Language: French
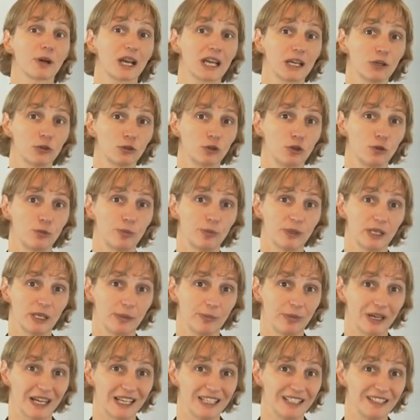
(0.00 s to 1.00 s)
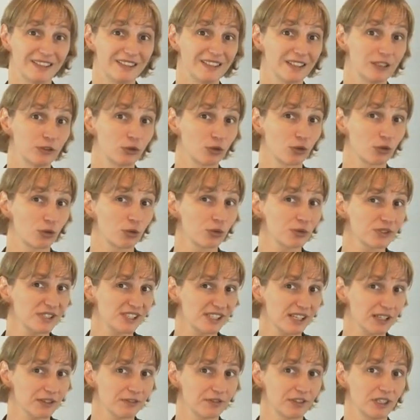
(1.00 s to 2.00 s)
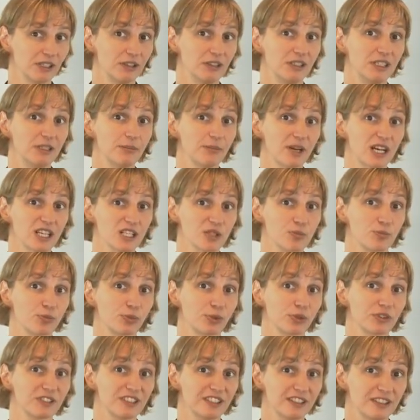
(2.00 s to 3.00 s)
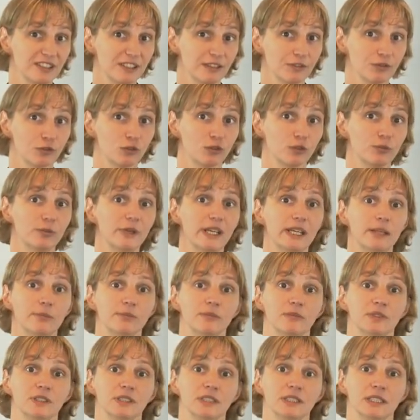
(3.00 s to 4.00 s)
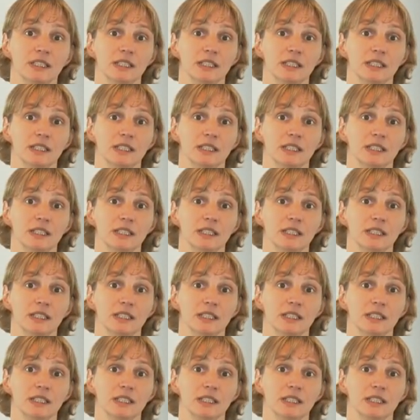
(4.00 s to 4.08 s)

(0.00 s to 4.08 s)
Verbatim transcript: préoccupées par l'idée de conserver une image positive d'eux-mêmes.